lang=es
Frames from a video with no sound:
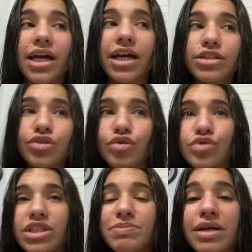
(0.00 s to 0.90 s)

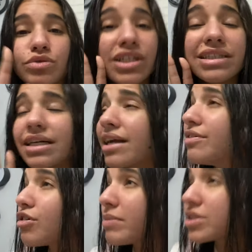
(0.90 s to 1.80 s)
Entonces, para que ustedes tengan la
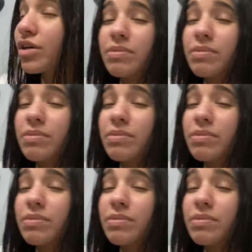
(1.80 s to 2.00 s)
información y